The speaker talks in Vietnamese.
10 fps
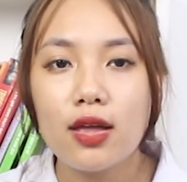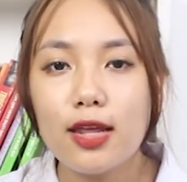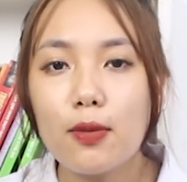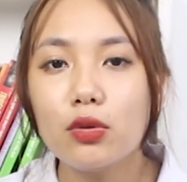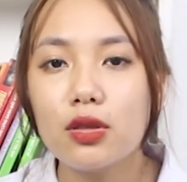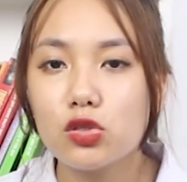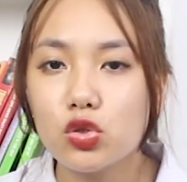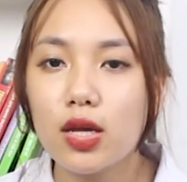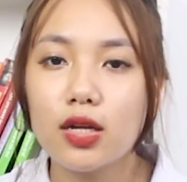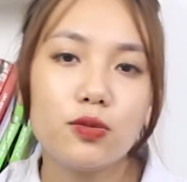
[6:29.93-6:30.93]
Đi bộ thường
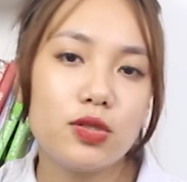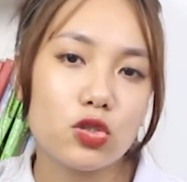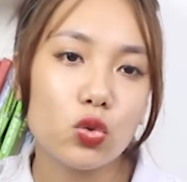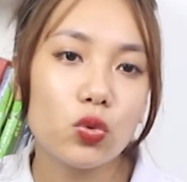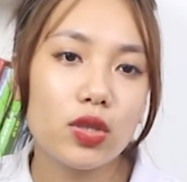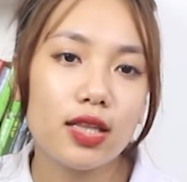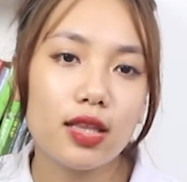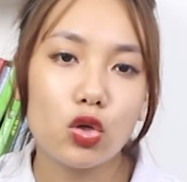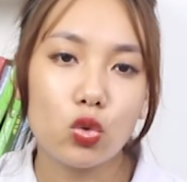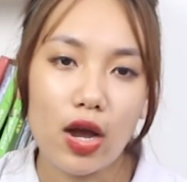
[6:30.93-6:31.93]
xuyên không chỉ giúp cho tinh
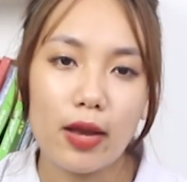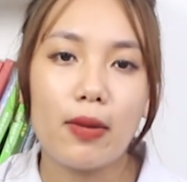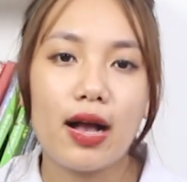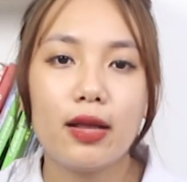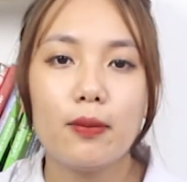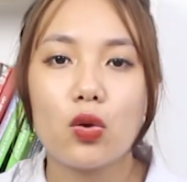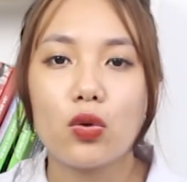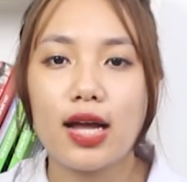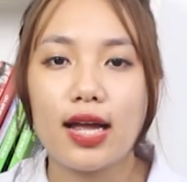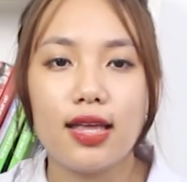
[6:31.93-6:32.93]
thần thoải mái mà
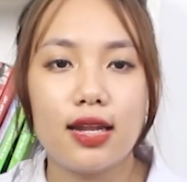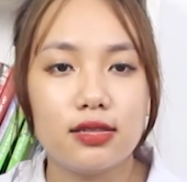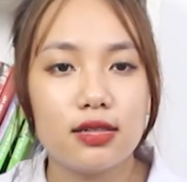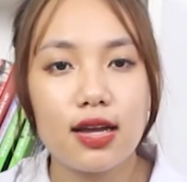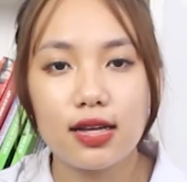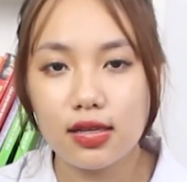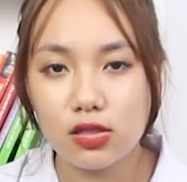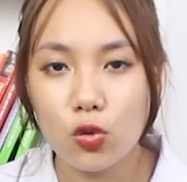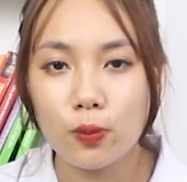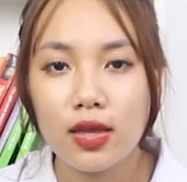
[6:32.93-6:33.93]
còn cải thiện được chức năng
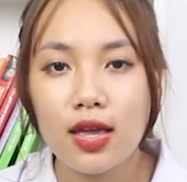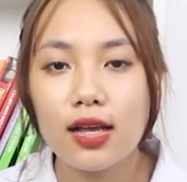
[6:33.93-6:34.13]
tình dục.